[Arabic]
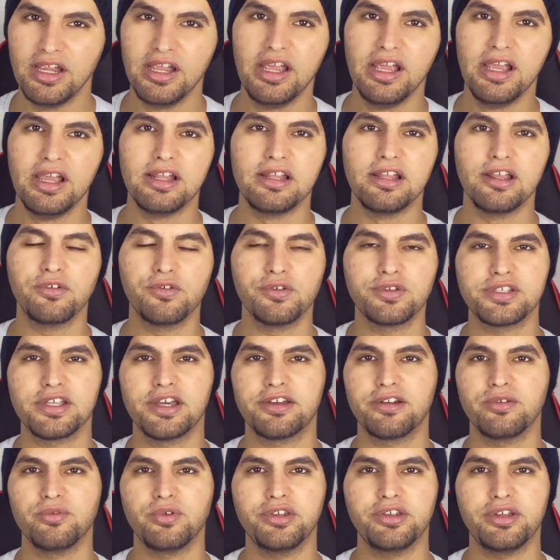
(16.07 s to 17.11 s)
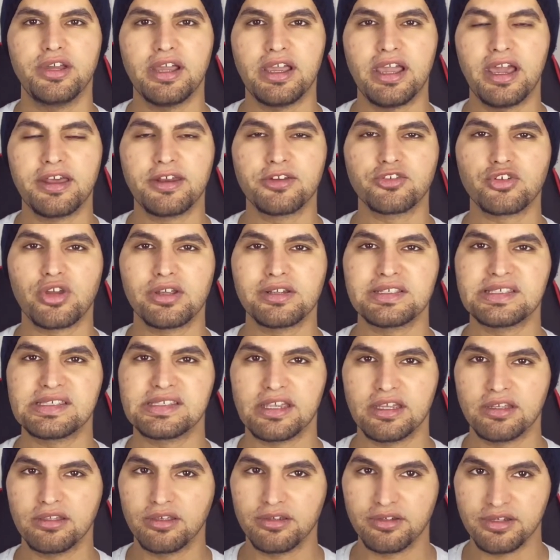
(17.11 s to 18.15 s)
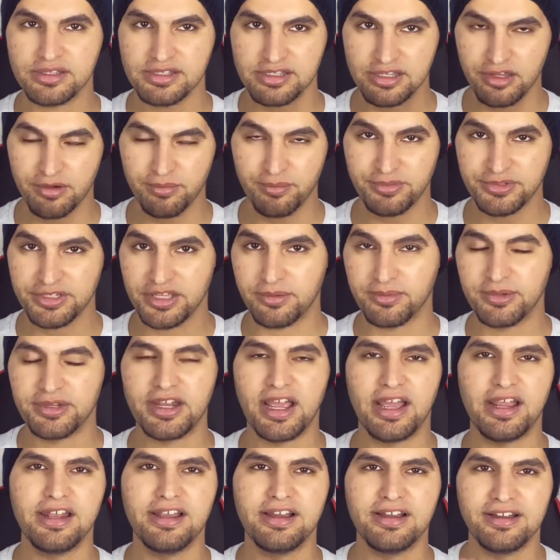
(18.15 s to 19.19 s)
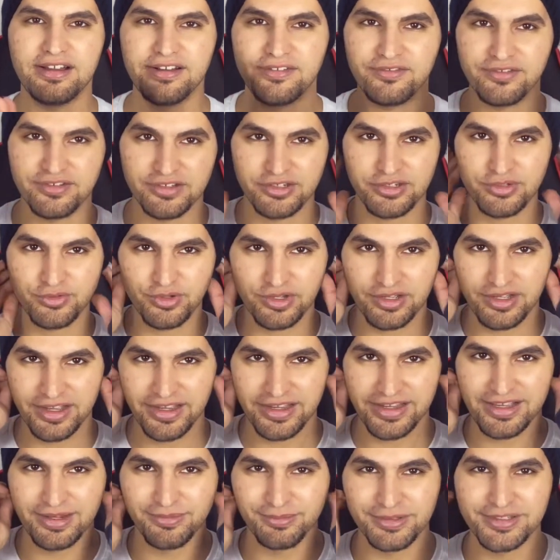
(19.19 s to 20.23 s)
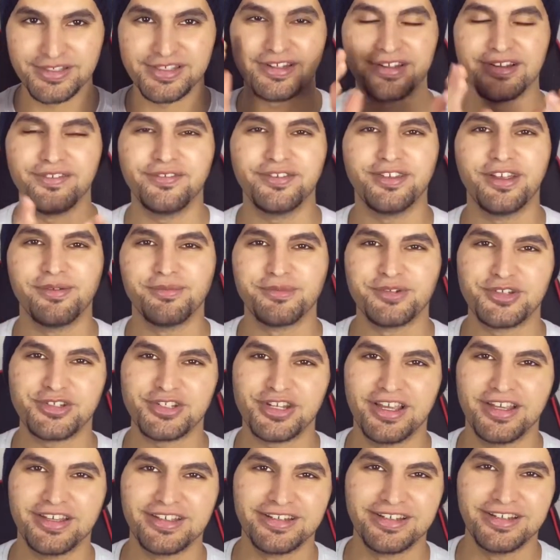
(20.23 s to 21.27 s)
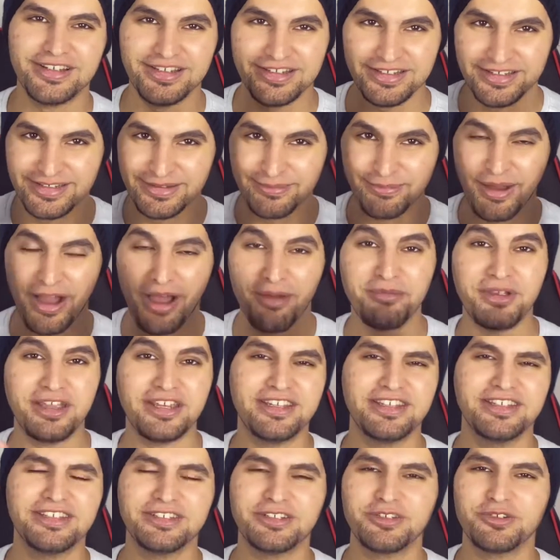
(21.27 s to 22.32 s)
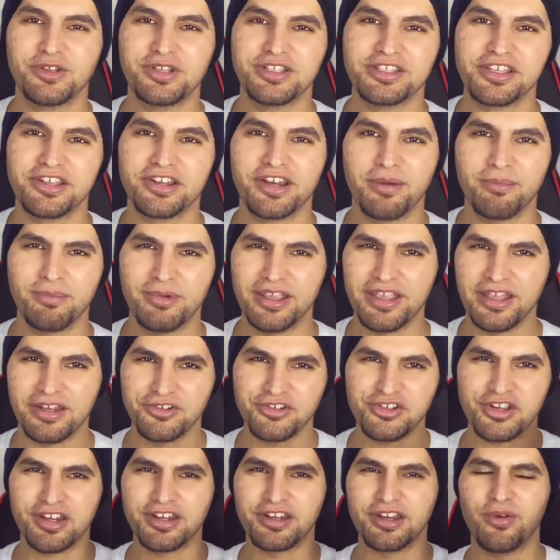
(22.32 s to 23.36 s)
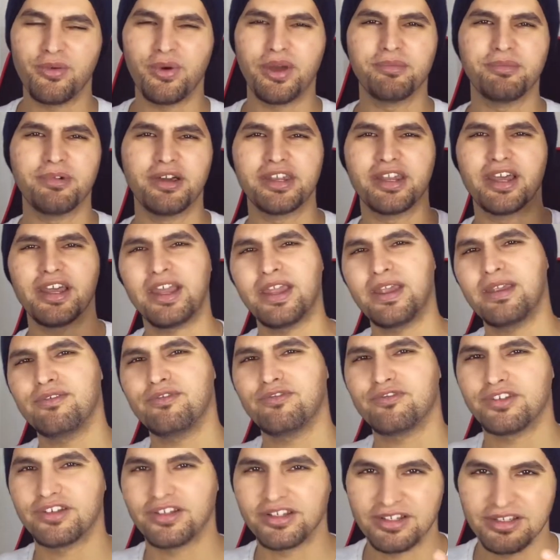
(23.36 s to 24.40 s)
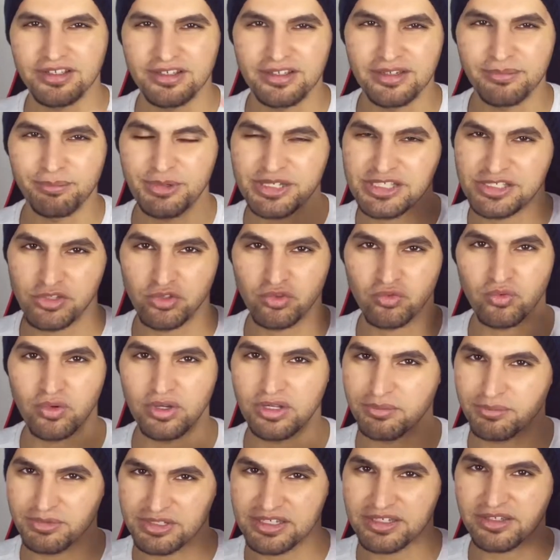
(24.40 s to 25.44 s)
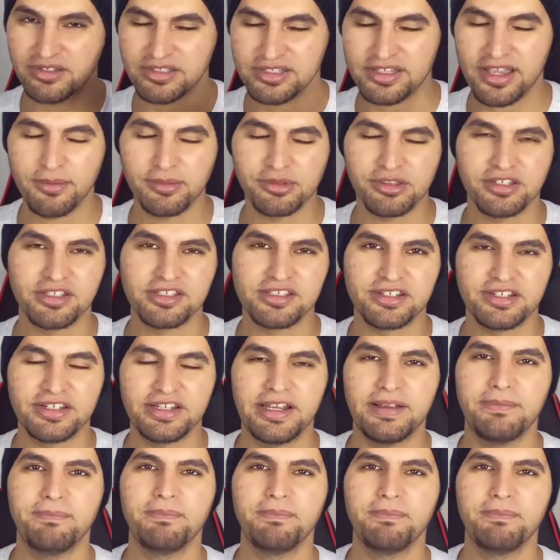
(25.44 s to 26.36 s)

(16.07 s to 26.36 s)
لأنه صار الوضع خارج عن السيطرة صار صار بدنا حلاقة فأتوقع هيك المنظر أفضل من الشعر اللي ما عم يقدر أنه يتصرح معي أنا شعري نوعا ما ناعم فبس يطول بصير صعب التصريح